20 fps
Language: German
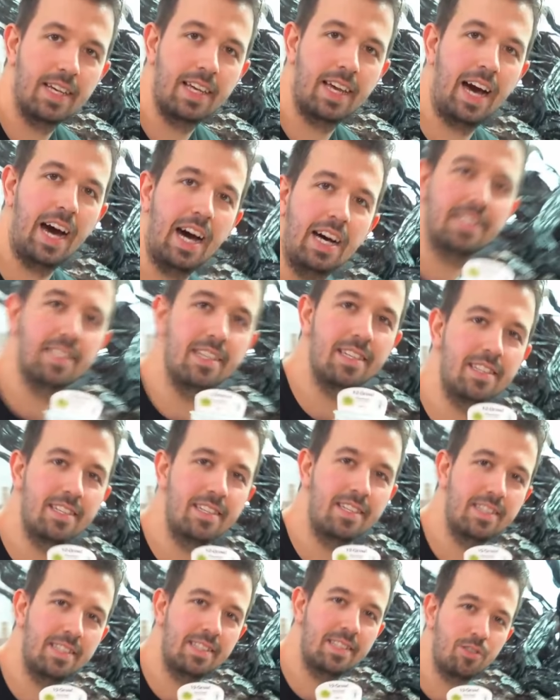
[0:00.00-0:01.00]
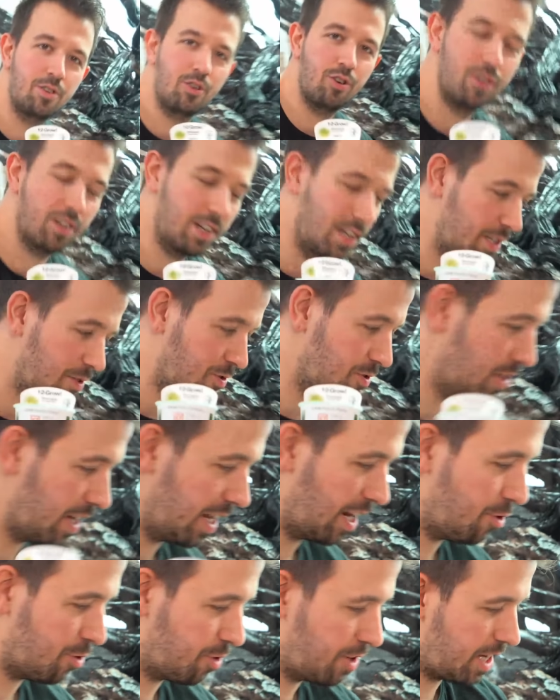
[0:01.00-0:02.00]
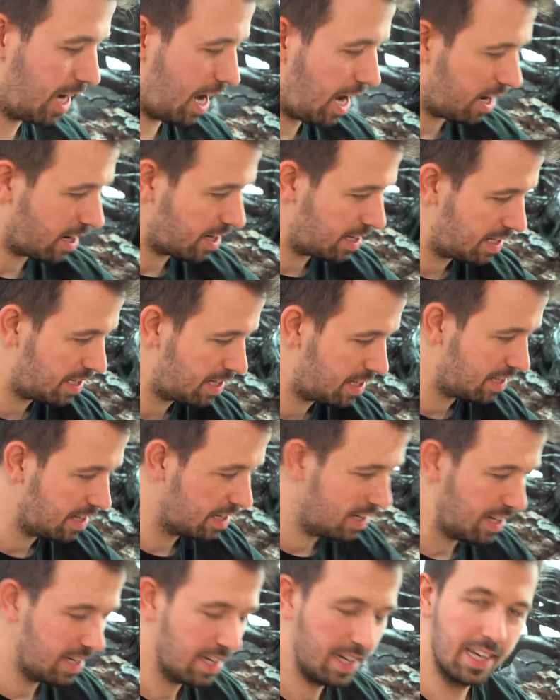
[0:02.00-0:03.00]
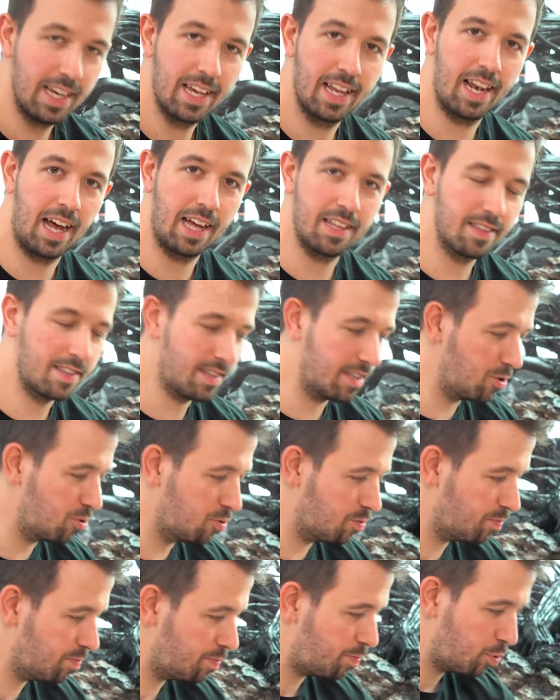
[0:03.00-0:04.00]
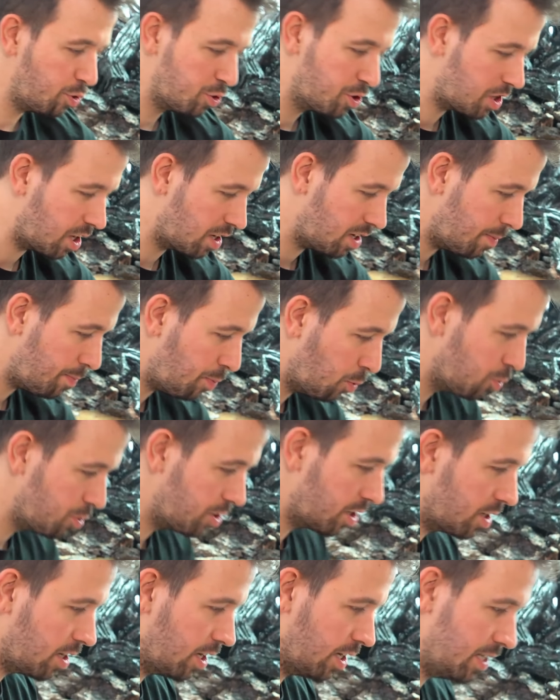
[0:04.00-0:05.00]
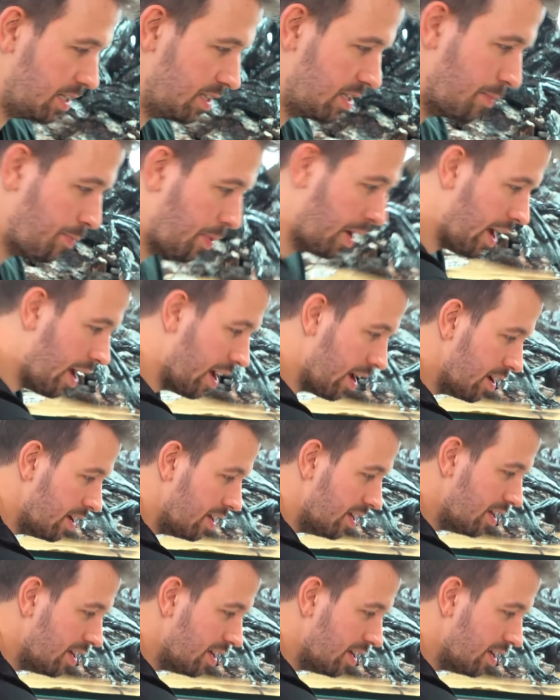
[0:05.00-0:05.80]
grasartiges Zeug, also Eleucharis, Elantium, Phlyxa japonica ist dabei,